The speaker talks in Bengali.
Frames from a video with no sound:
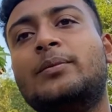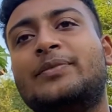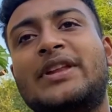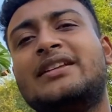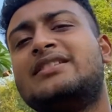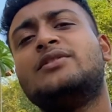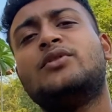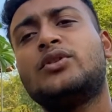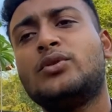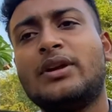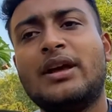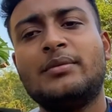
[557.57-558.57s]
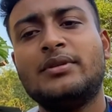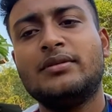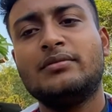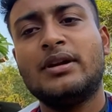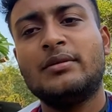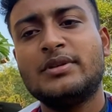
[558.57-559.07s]
দ্যাটস ইট ফর টুডে আমি
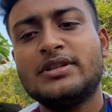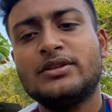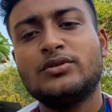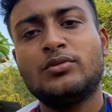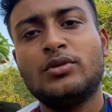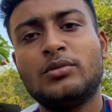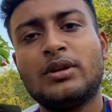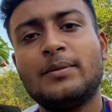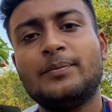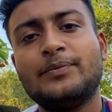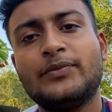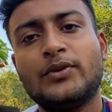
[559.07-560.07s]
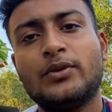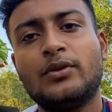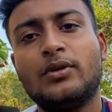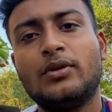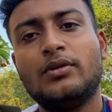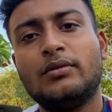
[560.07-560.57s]
আর বেশি কিছু বলবো না তো
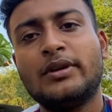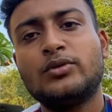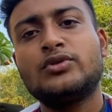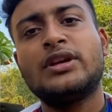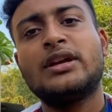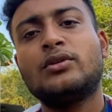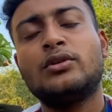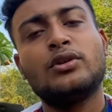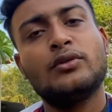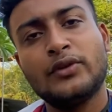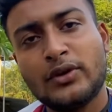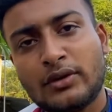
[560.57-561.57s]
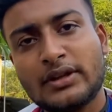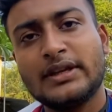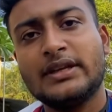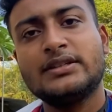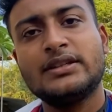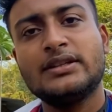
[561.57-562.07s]
একটু শেয়ার করে দিও ভিডিওটা
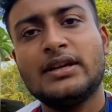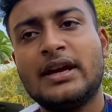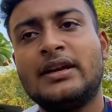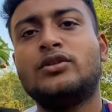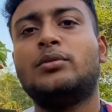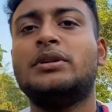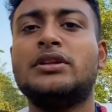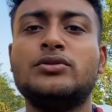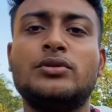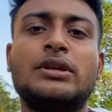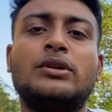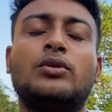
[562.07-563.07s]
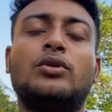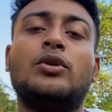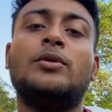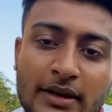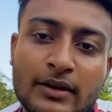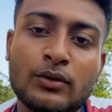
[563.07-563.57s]
দ্যাটস ইট অ্যান্ড তোমাদের যদি কোনো
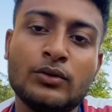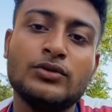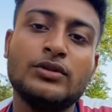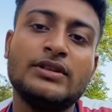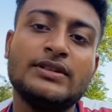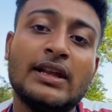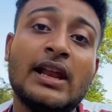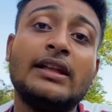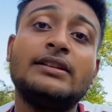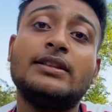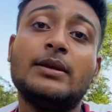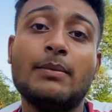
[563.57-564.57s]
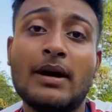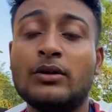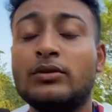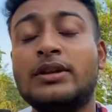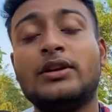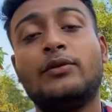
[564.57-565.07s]
কোনো যদি সালাহ দিতে পারো
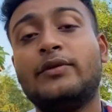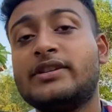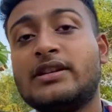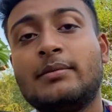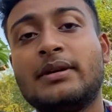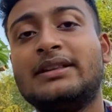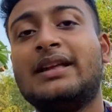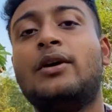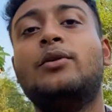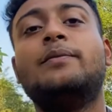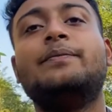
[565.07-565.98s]
দেন অবভিয়াসলি আমাকে দাও